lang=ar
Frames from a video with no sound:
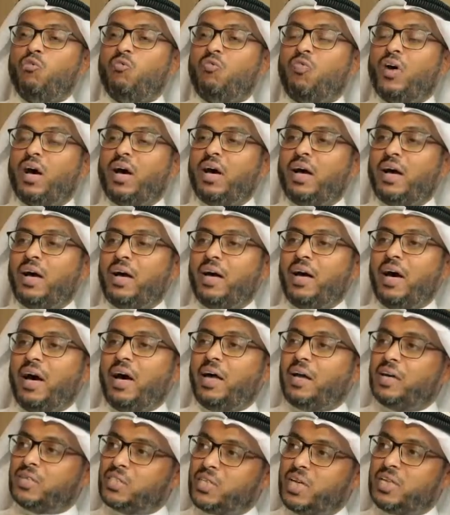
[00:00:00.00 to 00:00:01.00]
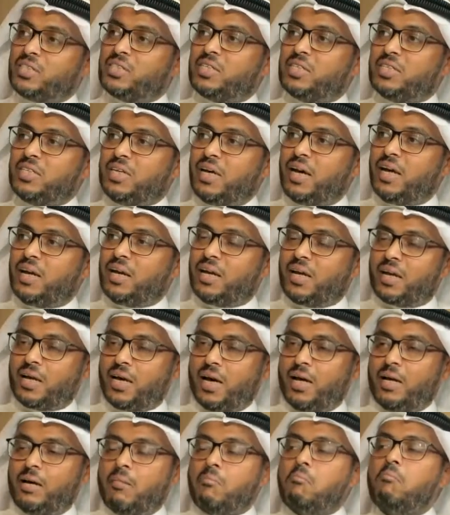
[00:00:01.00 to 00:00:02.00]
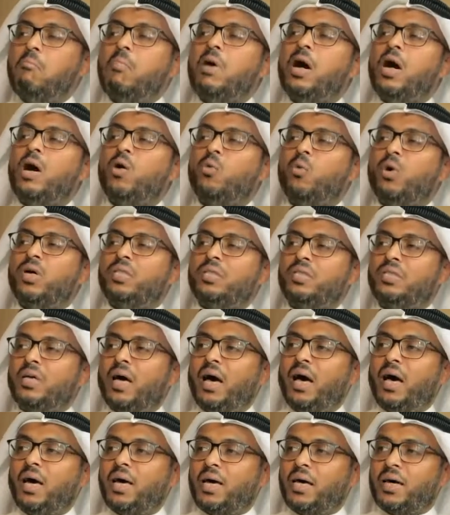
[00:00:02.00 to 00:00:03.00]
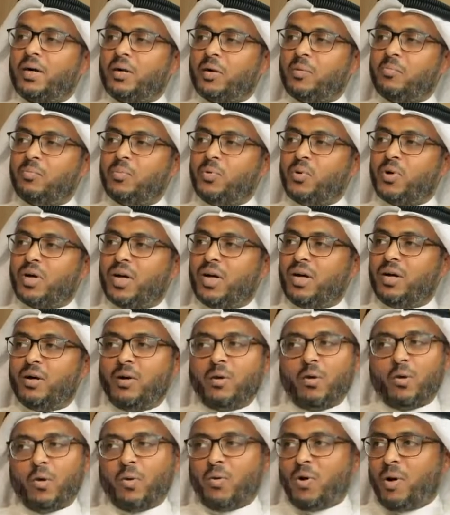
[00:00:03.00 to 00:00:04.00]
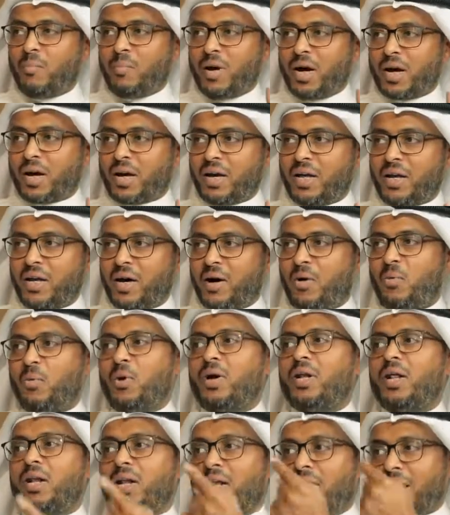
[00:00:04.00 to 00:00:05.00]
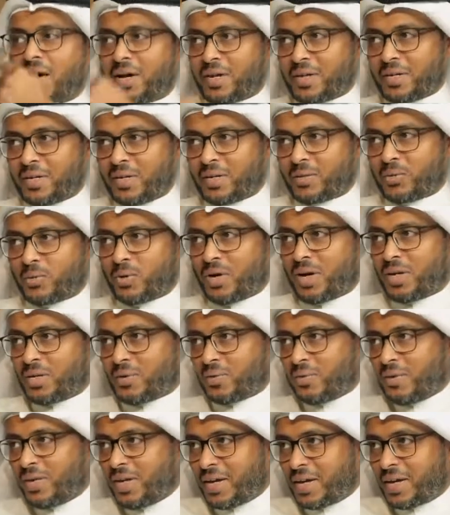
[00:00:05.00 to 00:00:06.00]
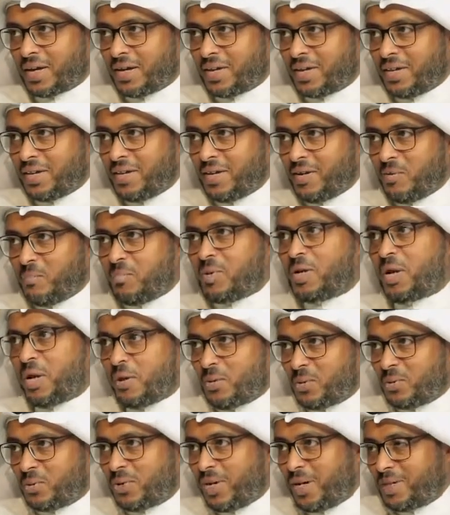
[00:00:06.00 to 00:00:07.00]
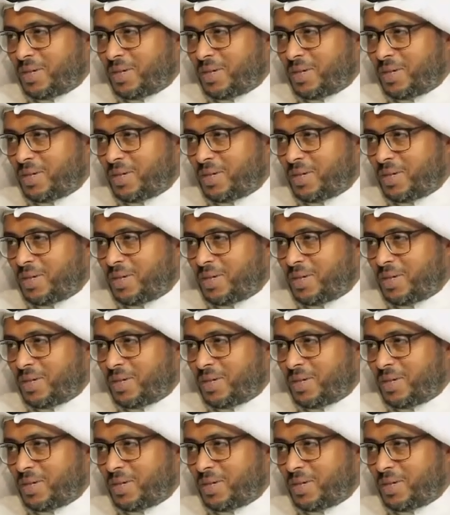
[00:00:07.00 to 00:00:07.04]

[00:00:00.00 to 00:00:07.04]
فعلشان كذي الله قال ما ودعك ربك وما قلى ولا الآخرة خير لك من الأولى